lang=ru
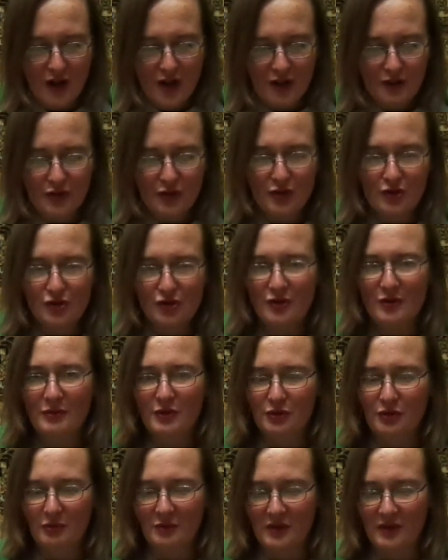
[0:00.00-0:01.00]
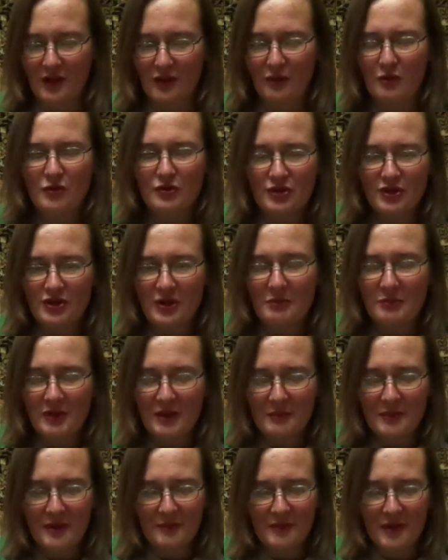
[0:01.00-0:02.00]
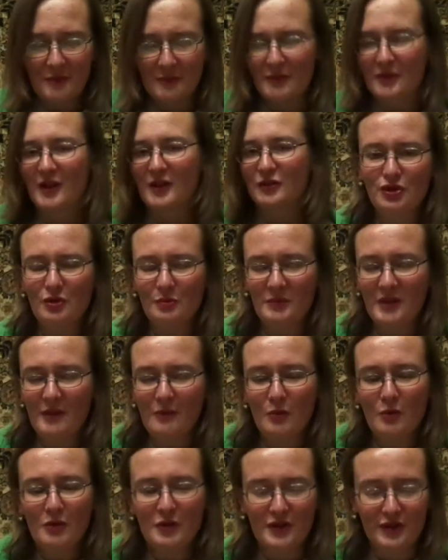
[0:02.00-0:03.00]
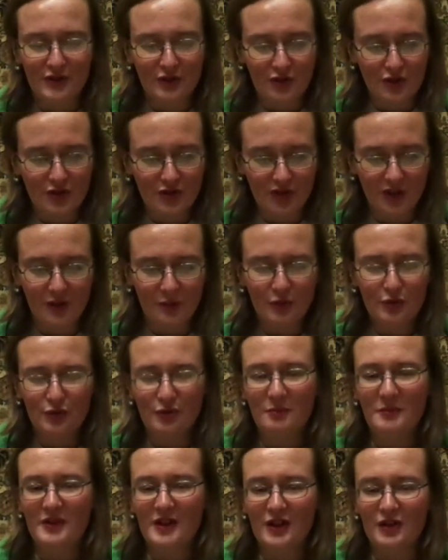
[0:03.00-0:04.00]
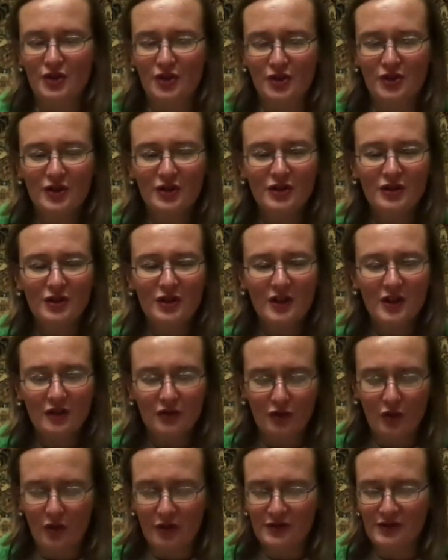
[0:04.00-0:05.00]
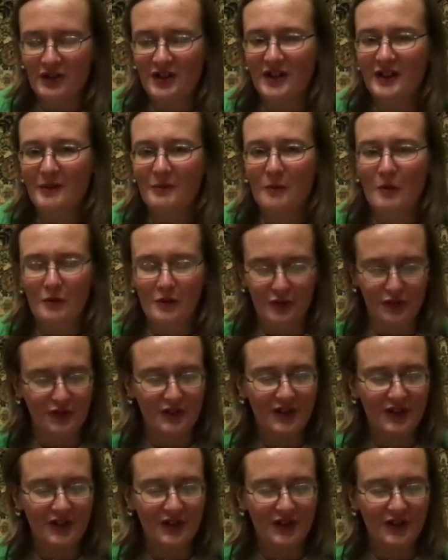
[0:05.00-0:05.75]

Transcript: Ну и что вот у меня кожа там проблемная была, и что у меня волосы жидкие, вот у меня жирные тонкие волосы.